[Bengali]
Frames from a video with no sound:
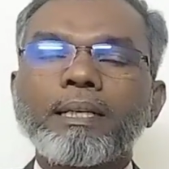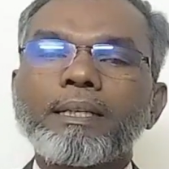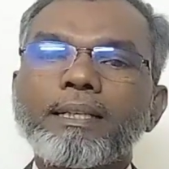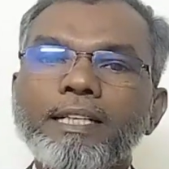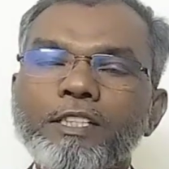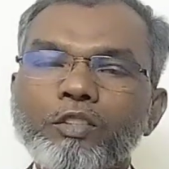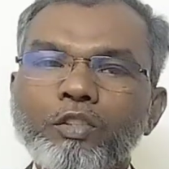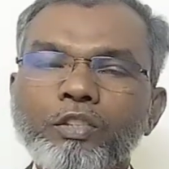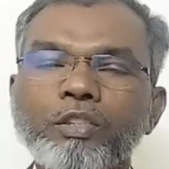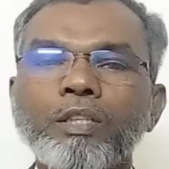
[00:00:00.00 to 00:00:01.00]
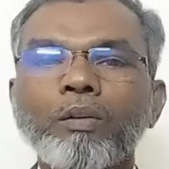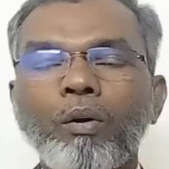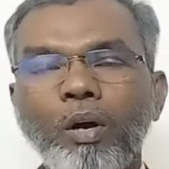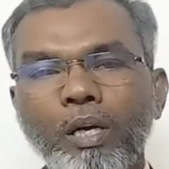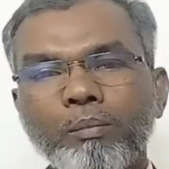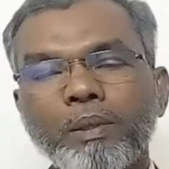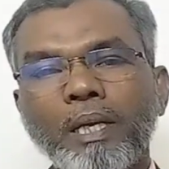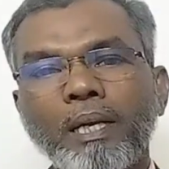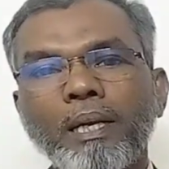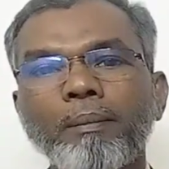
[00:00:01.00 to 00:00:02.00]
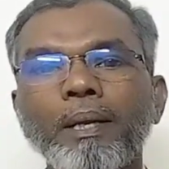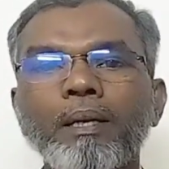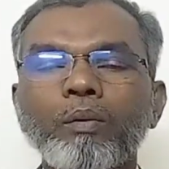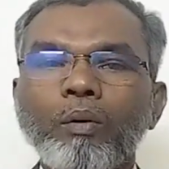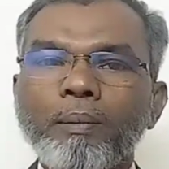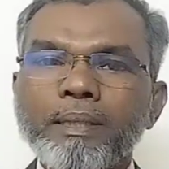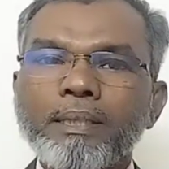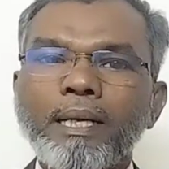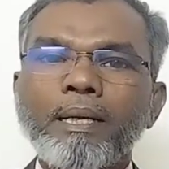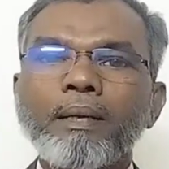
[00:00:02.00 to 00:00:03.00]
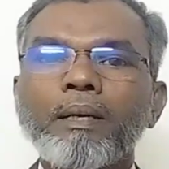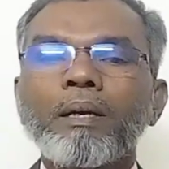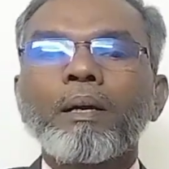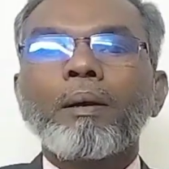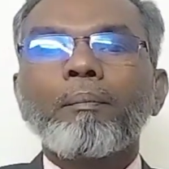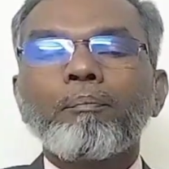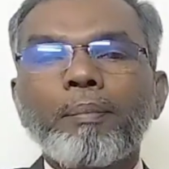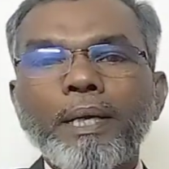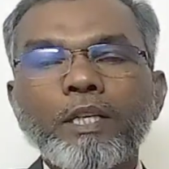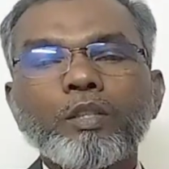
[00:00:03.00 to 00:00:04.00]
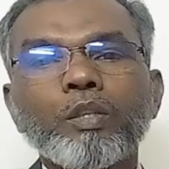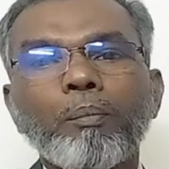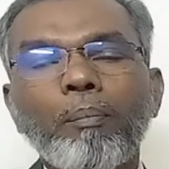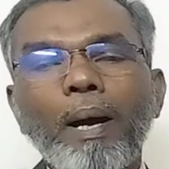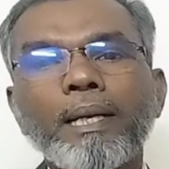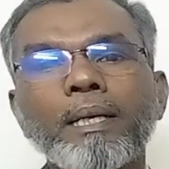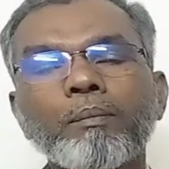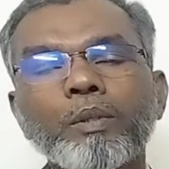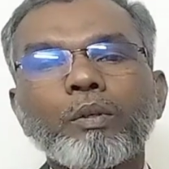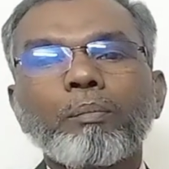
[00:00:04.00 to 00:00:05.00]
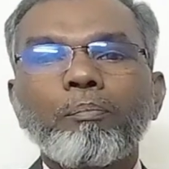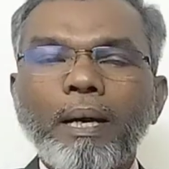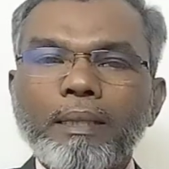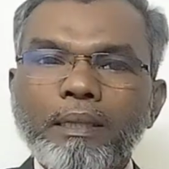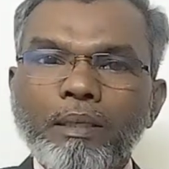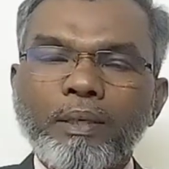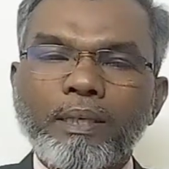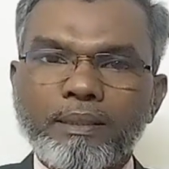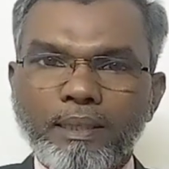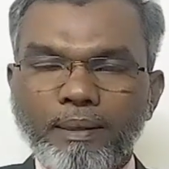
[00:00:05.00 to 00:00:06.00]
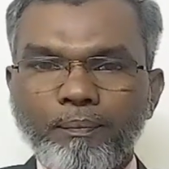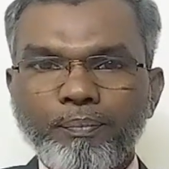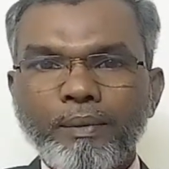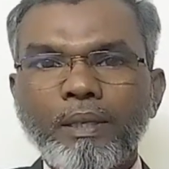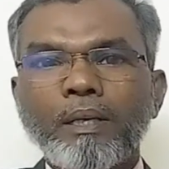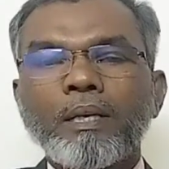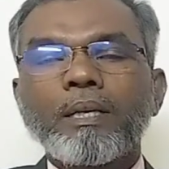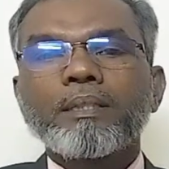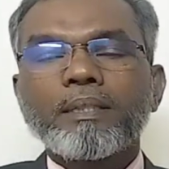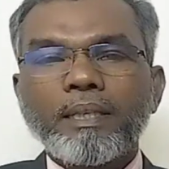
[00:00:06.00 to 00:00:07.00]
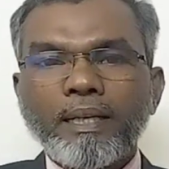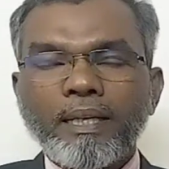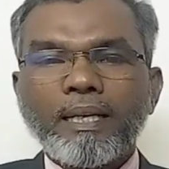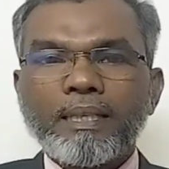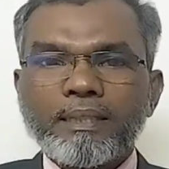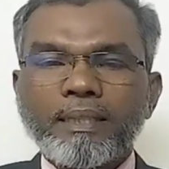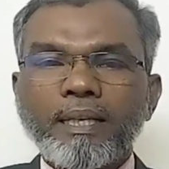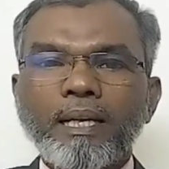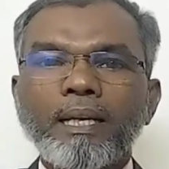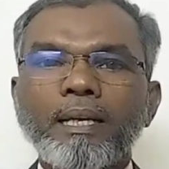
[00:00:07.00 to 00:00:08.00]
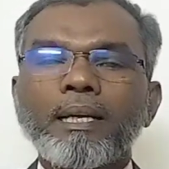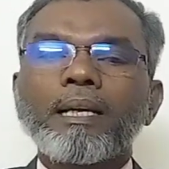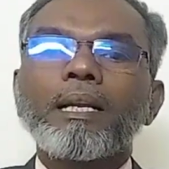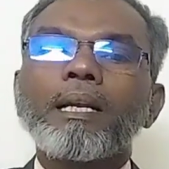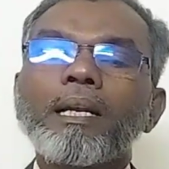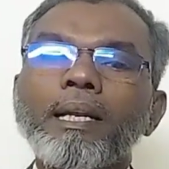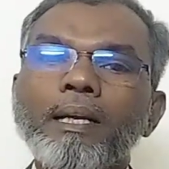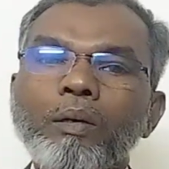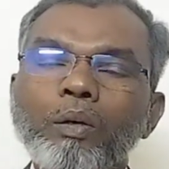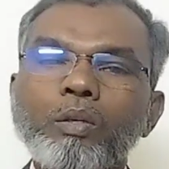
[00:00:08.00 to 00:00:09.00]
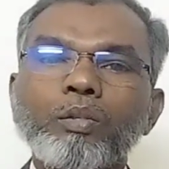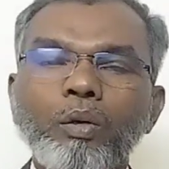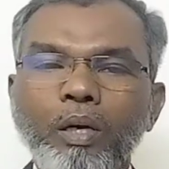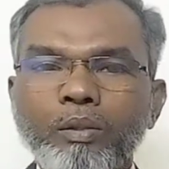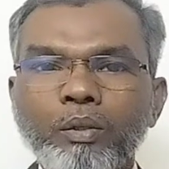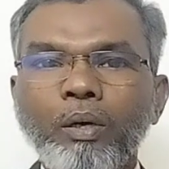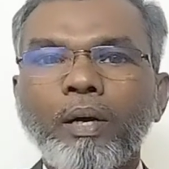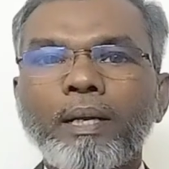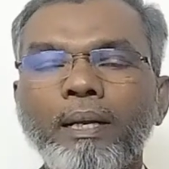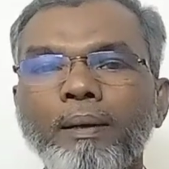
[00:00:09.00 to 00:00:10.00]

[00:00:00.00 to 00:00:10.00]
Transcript: টেস্টোস্টেন হরমোনের লেভেল কমে যায় বীর্য পানির মতো পাতলা হয়ে যায় স্ত্রীর কাছে গেলে লিঙ্গ শক্ত হয় না